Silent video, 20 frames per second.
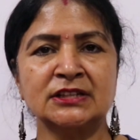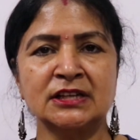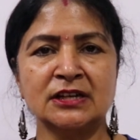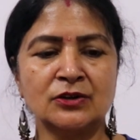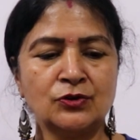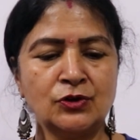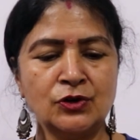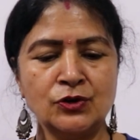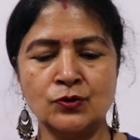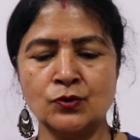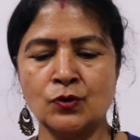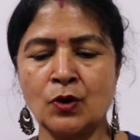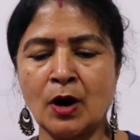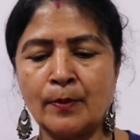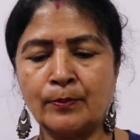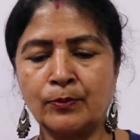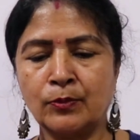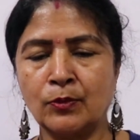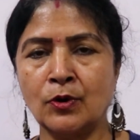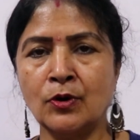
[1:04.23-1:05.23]
चार उंगलियों को
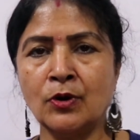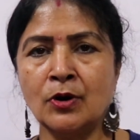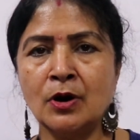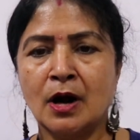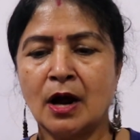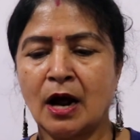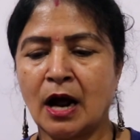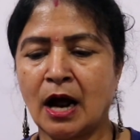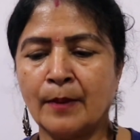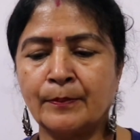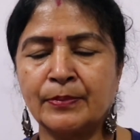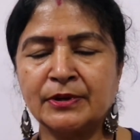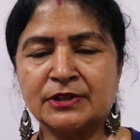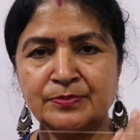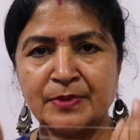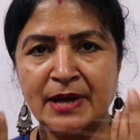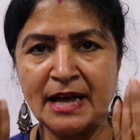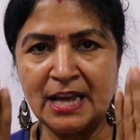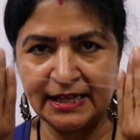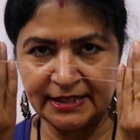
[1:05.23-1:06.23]
आपको
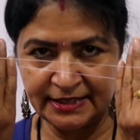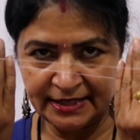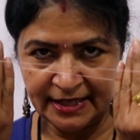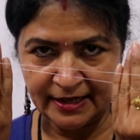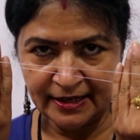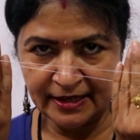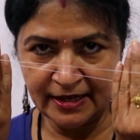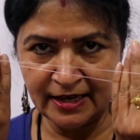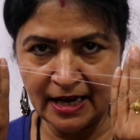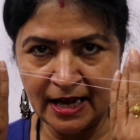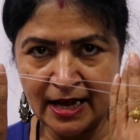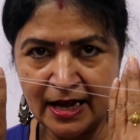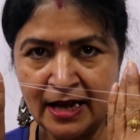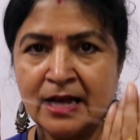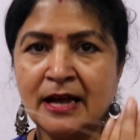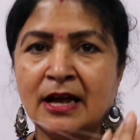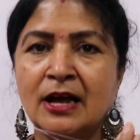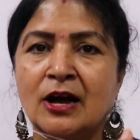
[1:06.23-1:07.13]
आपस में ऐसे रखना है